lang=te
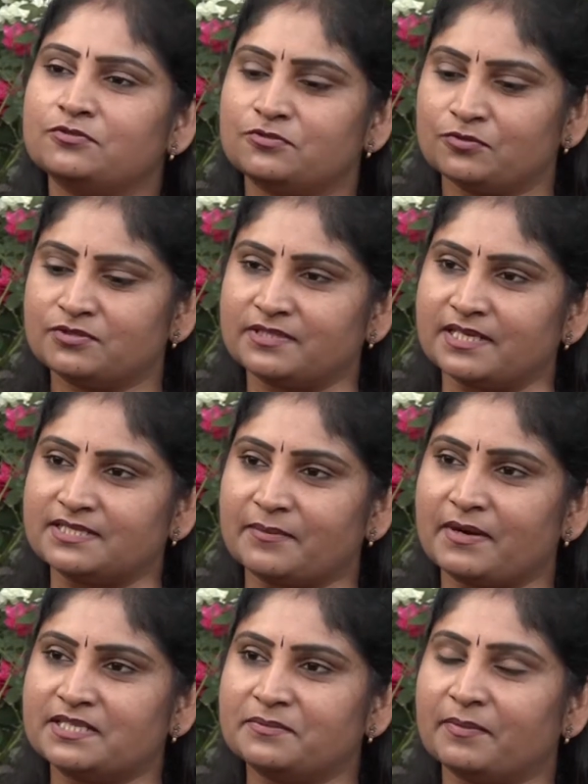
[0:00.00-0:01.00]
చూస్తే
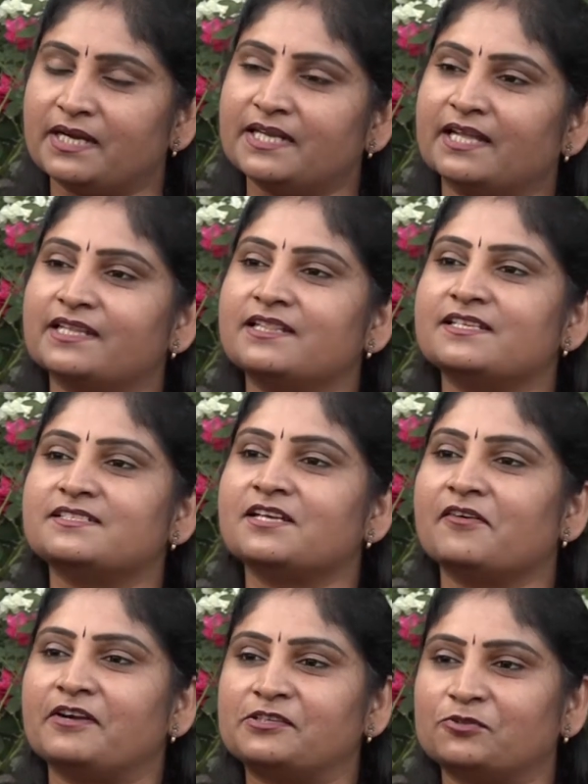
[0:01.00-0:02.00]
సమాజం మళ్ళీ అదే దిశగా
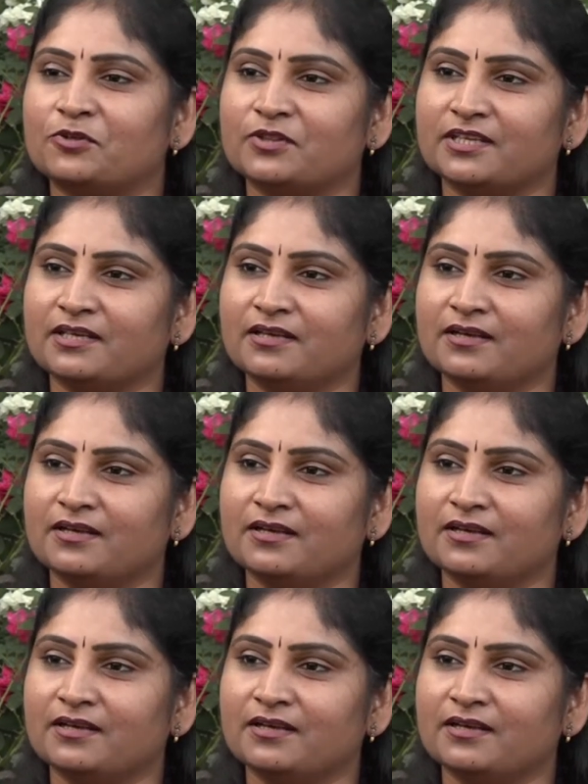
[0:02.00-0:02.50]
వెళుతుంది